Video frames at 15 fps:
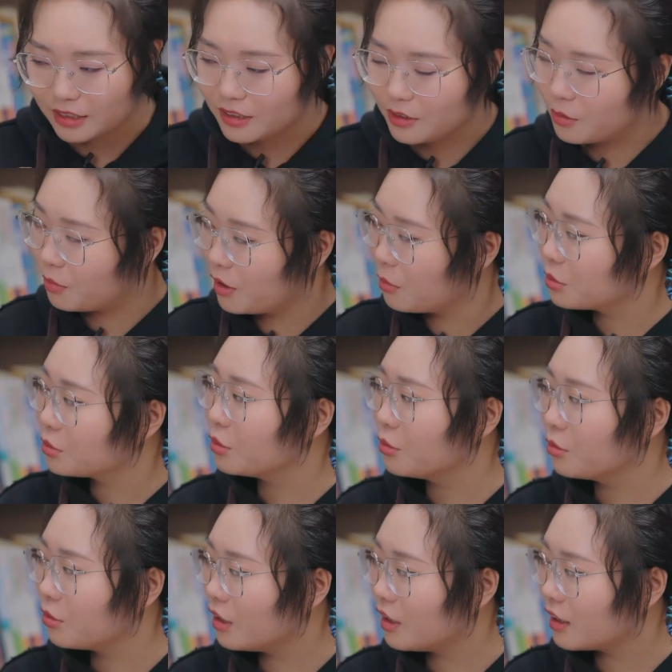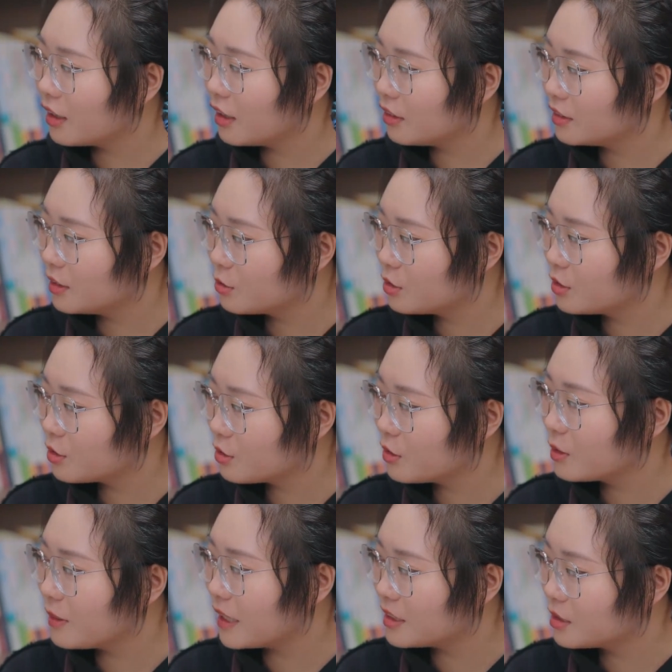男友抱不动我，然后他说你瘦到一
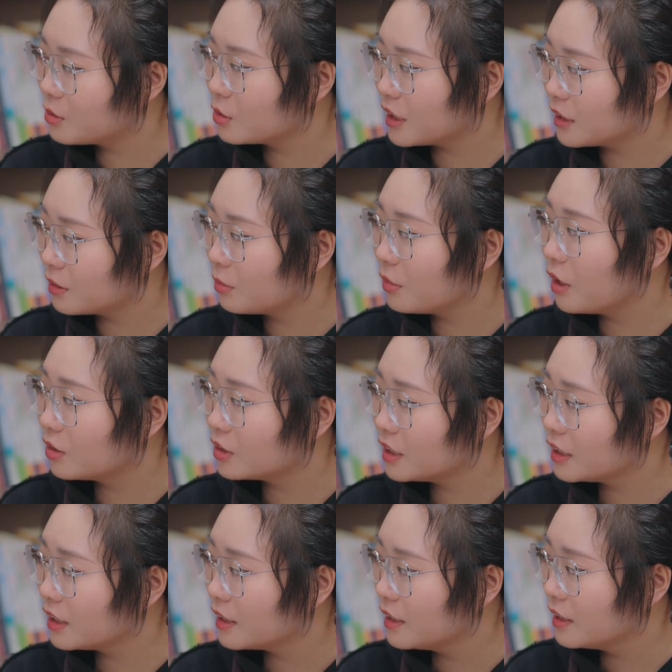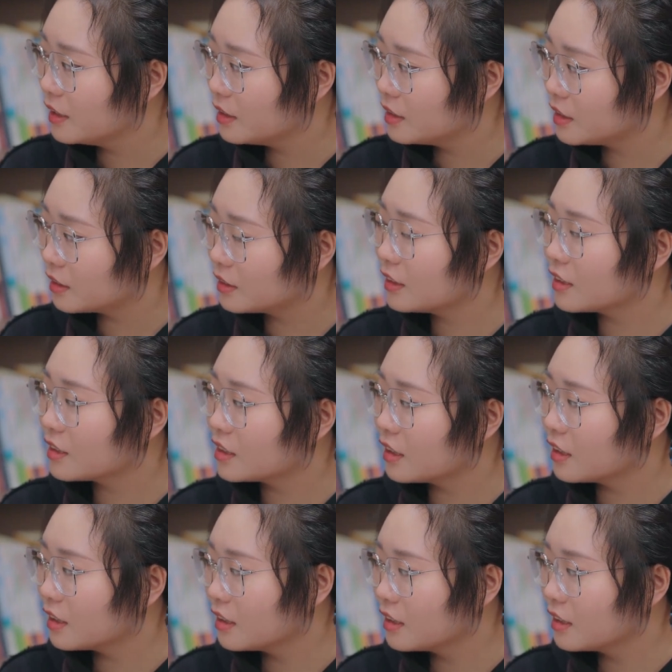百斤我才能抱你，讲那个事儿。